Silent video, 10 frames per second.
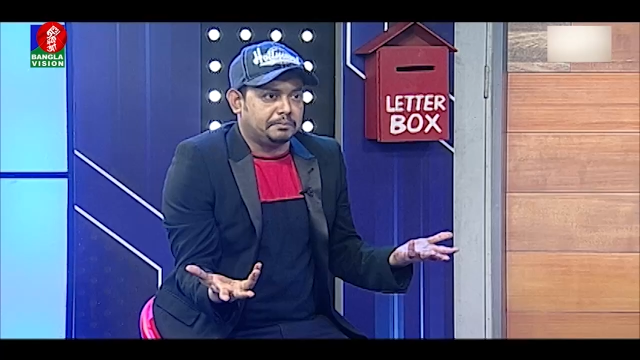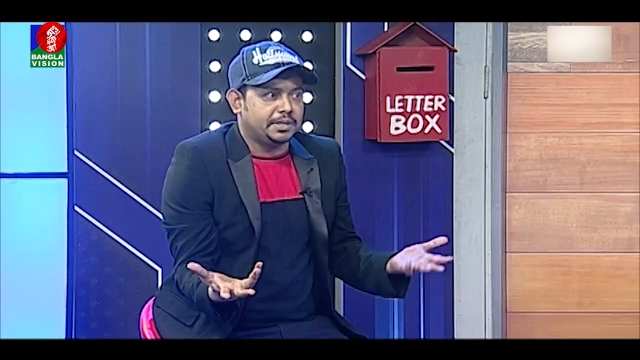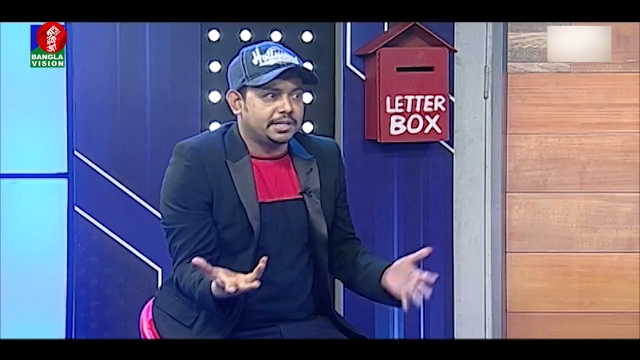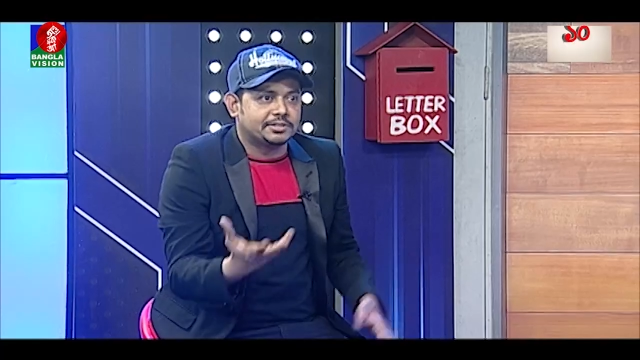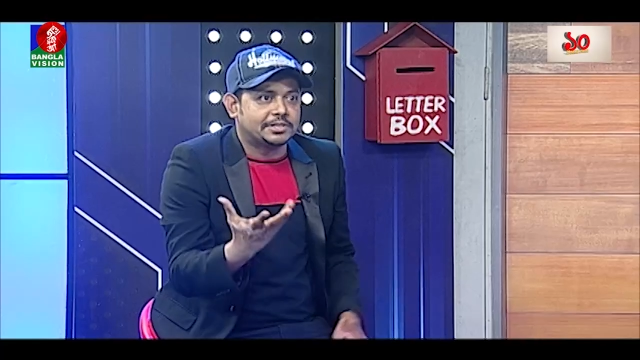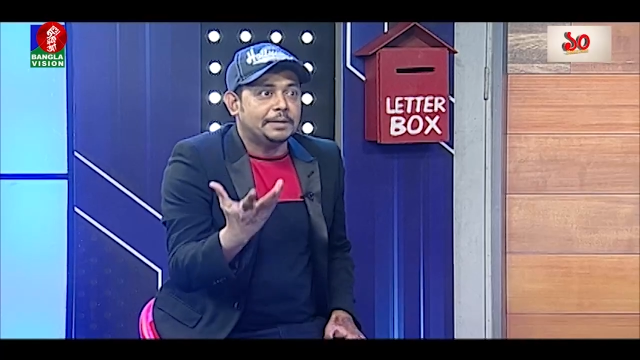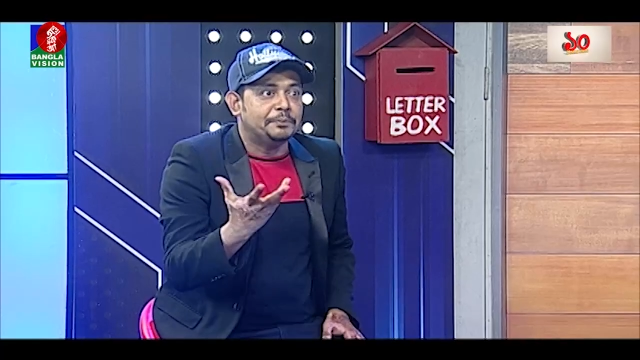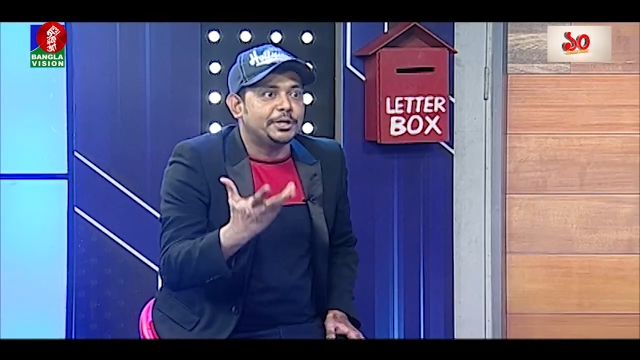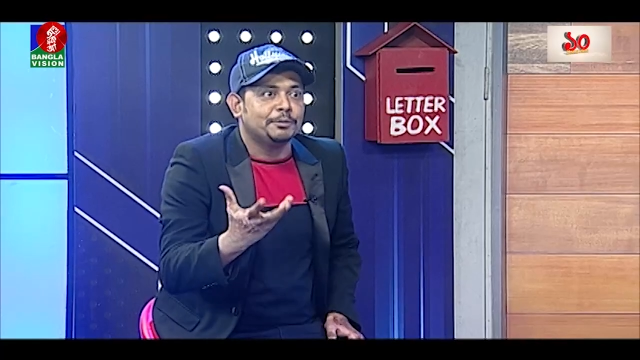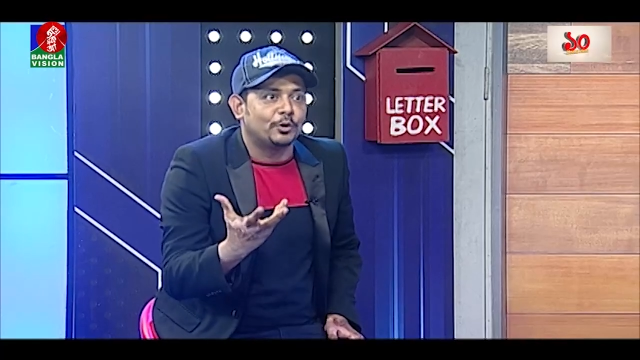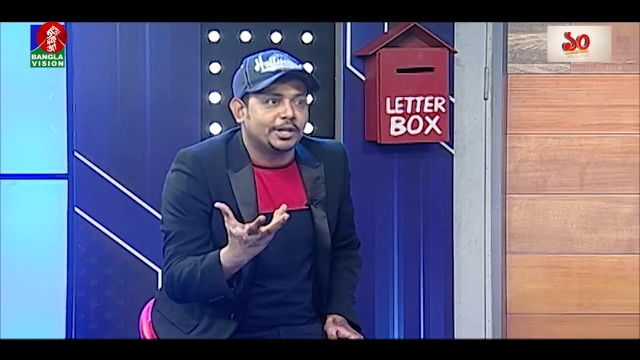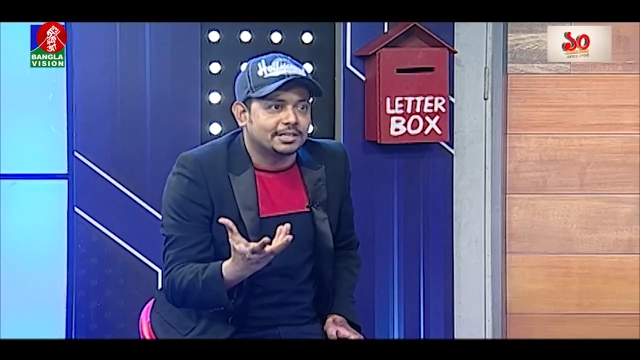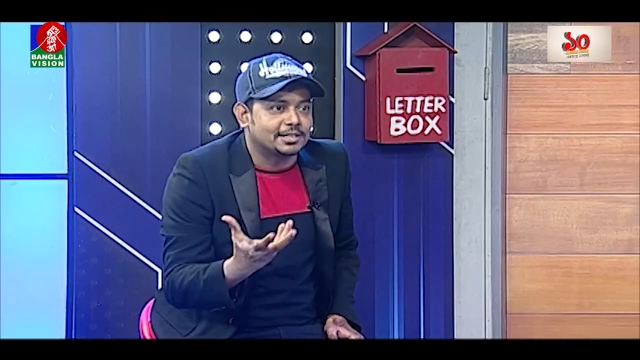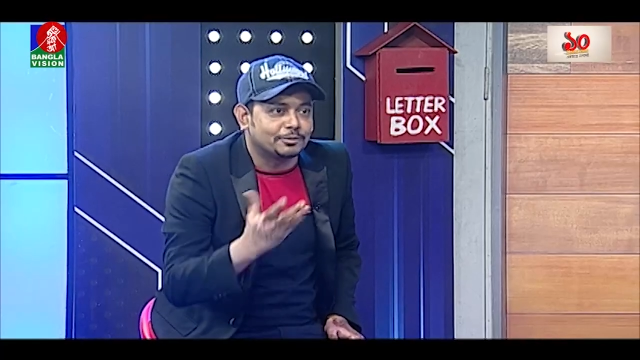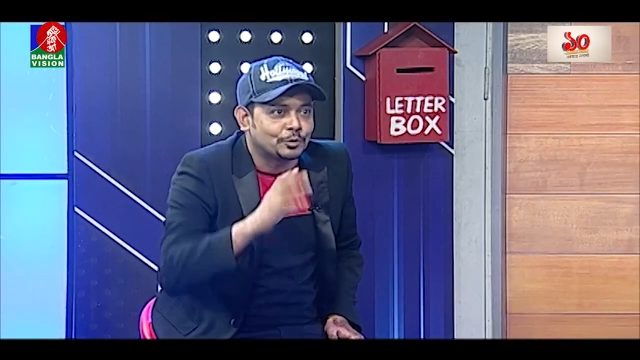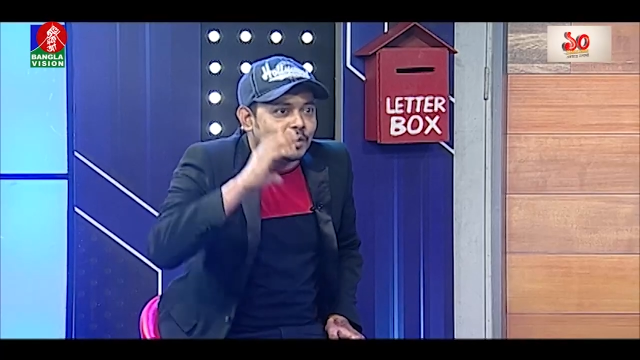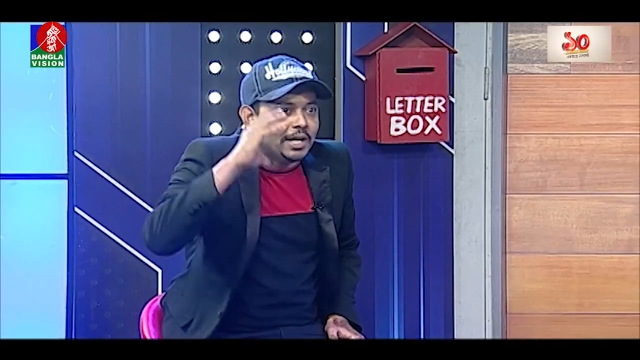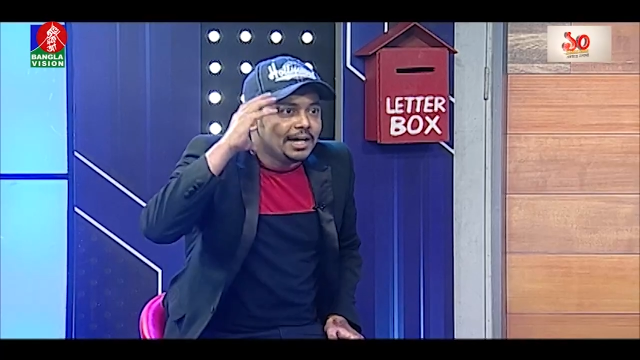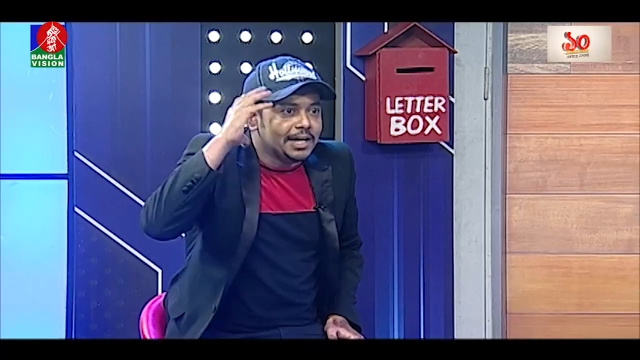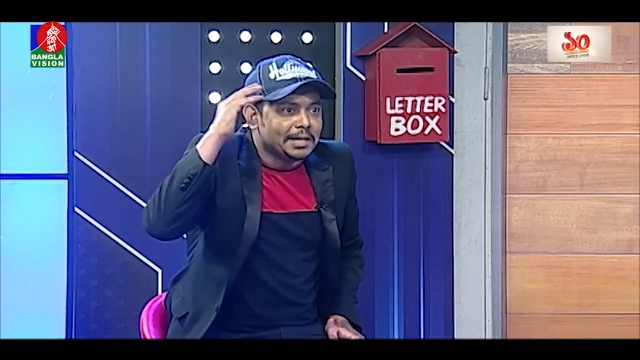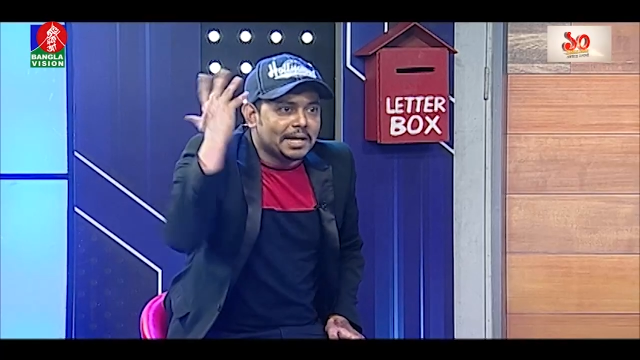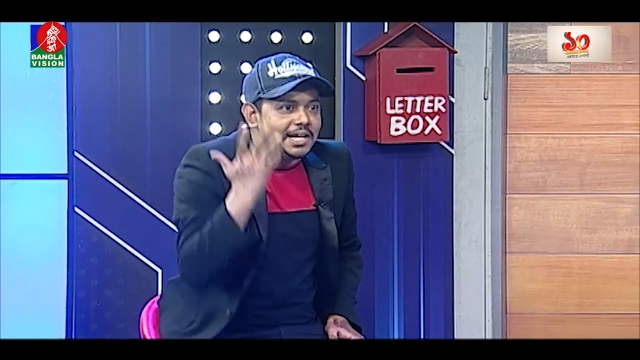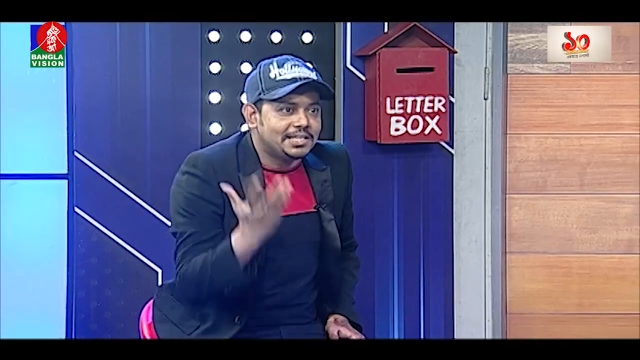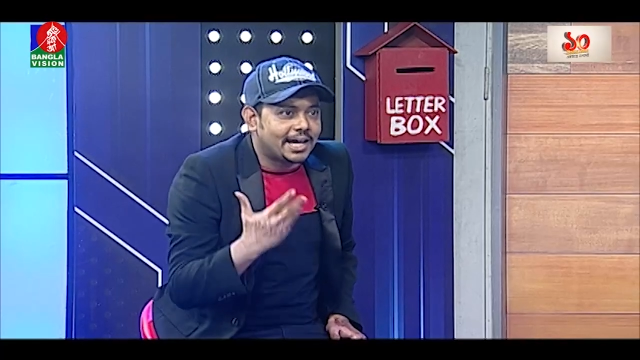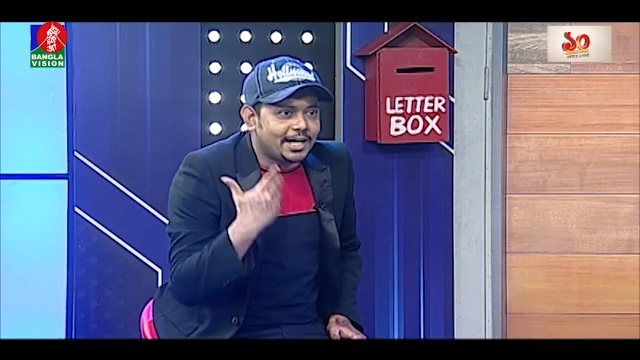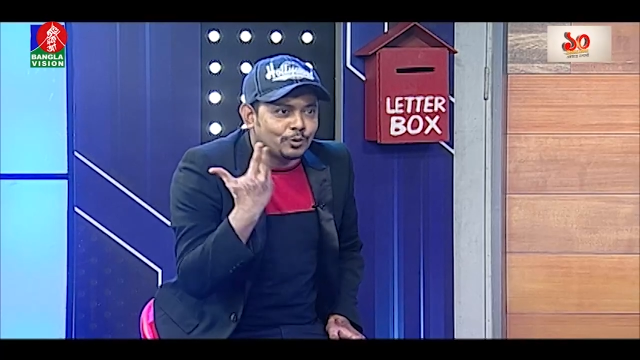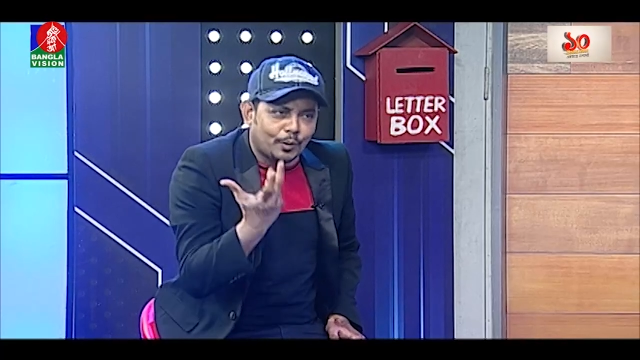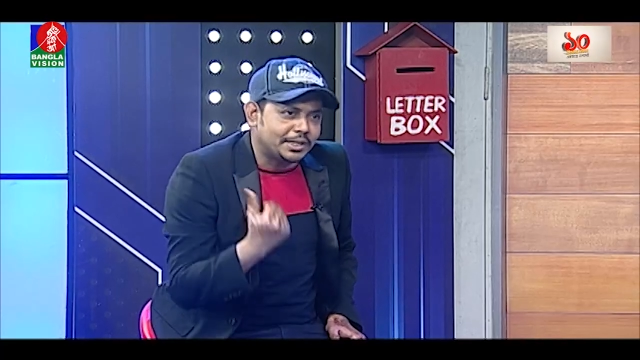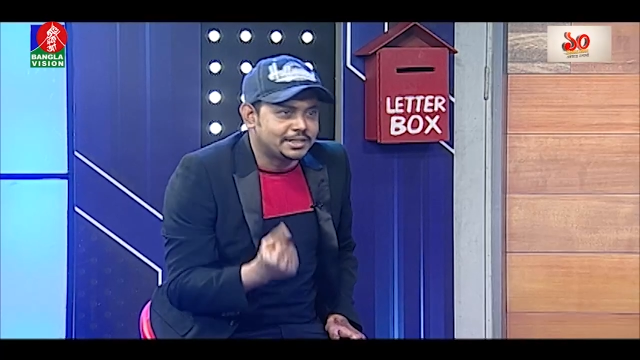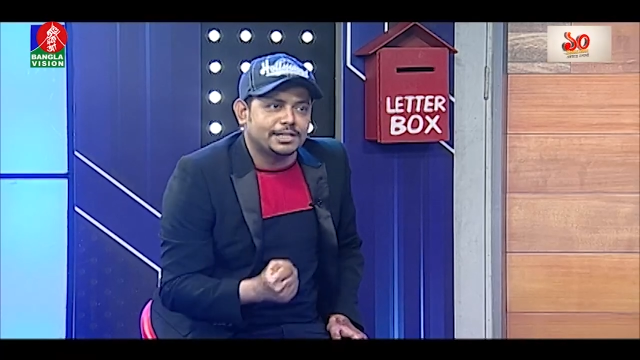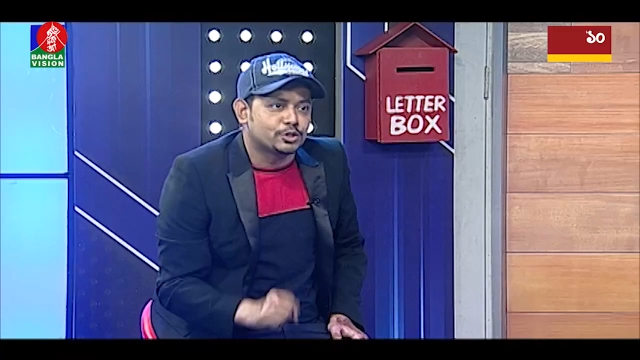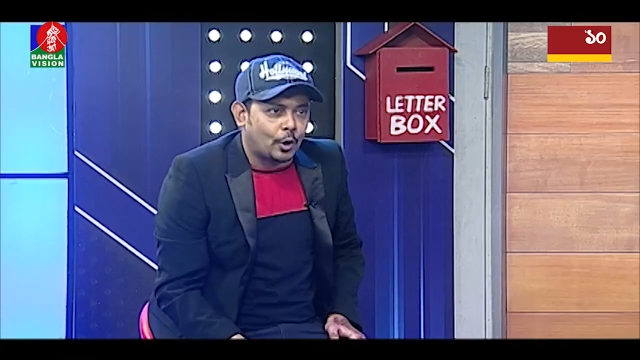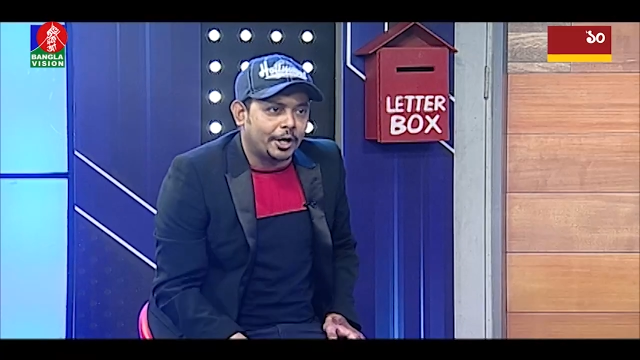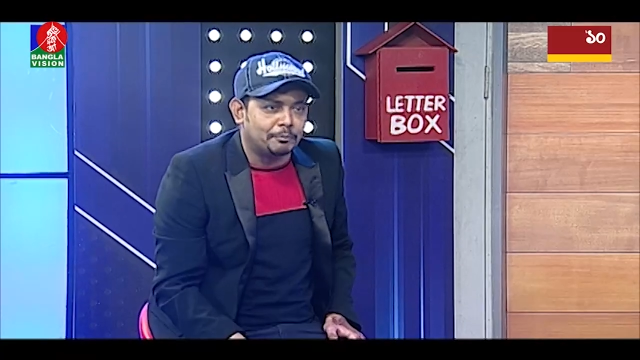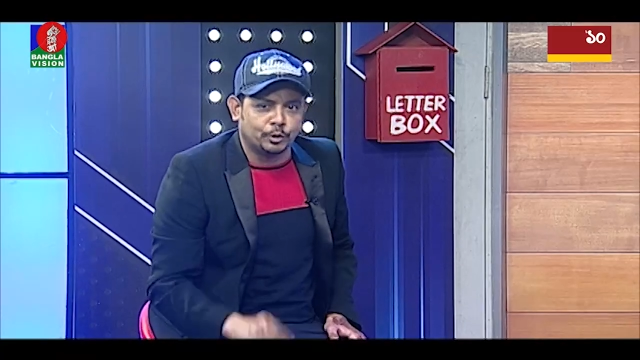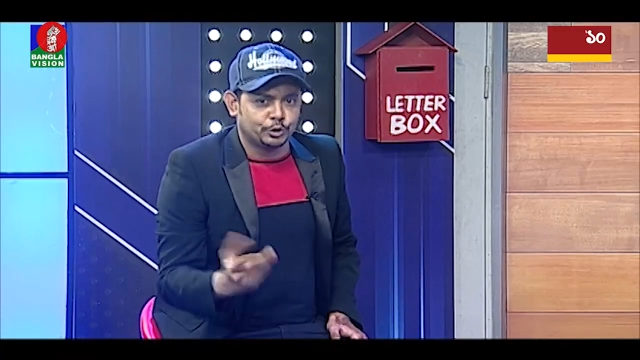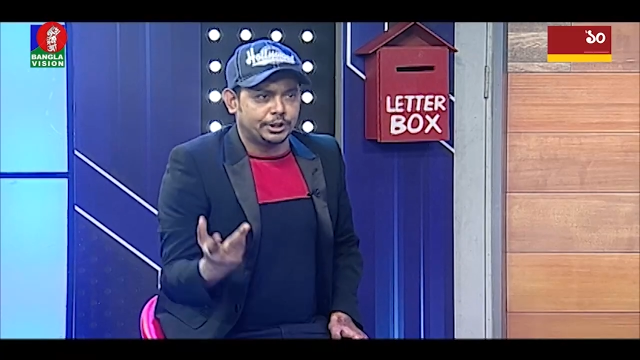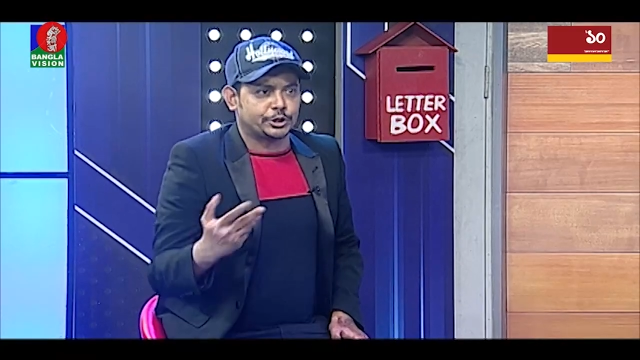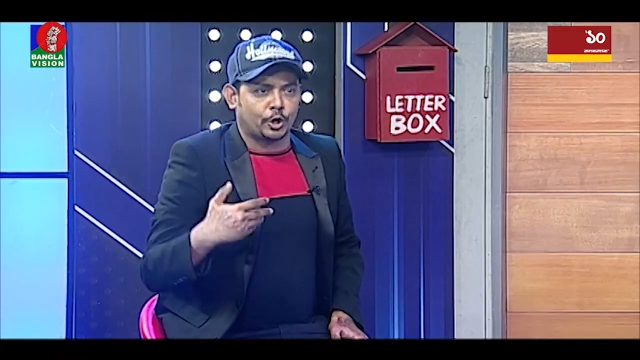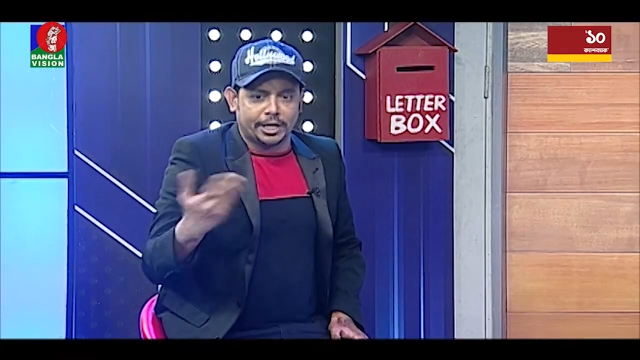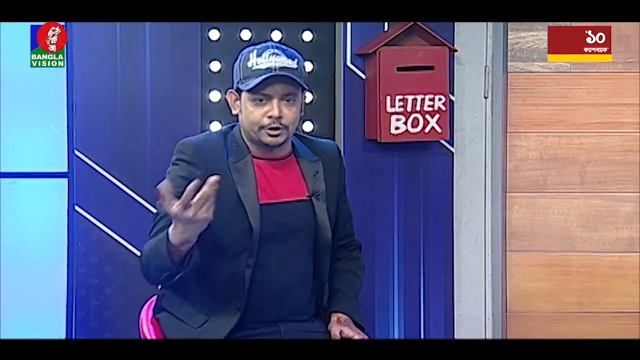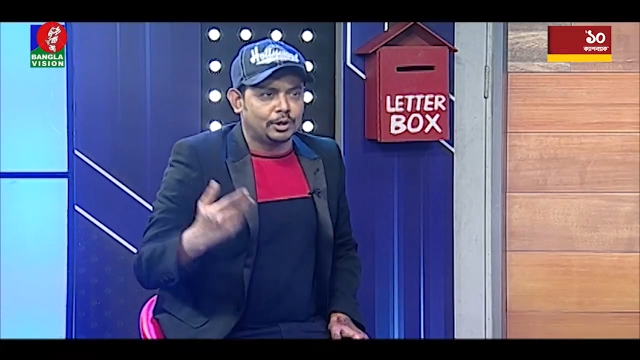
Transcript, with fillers: মিডিয়ায় সেলিব্রিটি বনে গেছে তো এই জায়গায় তো অনেক চেঞ্জ হয় বন্ধুদের সঙ্গে